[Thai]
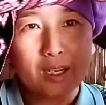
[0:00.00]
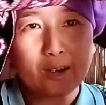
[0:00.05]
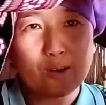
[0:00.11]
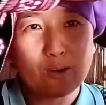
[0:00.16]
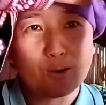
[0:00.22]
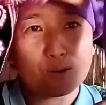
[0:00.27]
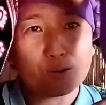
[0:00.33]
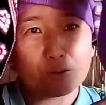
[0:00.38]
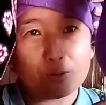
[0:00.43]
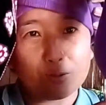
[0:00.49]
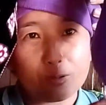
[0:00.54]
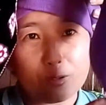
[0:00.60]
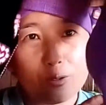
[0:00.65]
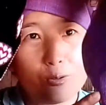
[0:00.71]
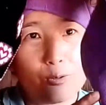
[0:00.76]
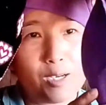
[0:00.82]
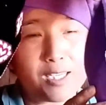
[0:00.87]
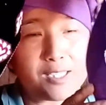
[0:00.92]
แต่ของ
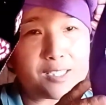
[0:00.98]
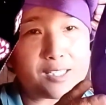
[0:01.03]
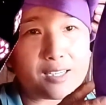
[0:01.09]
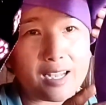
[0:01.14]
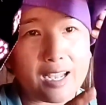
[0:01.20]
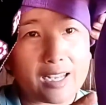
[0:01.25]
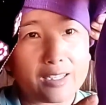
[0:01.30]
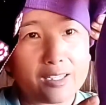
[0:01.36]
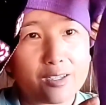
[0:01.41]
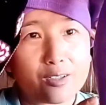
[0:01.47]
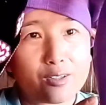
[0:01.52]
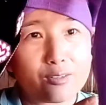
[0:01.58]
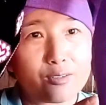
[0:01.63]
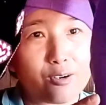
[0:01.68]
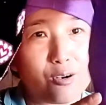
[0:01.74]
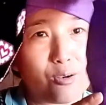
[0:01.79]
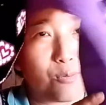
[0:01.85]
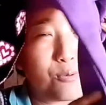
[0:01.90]
ดูลักษณะนี้
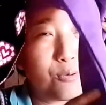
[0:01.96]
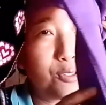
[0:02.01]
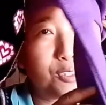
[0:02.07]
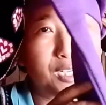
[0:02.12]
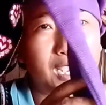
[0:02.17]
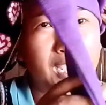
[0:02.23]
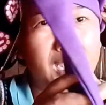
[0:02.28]
ของผู้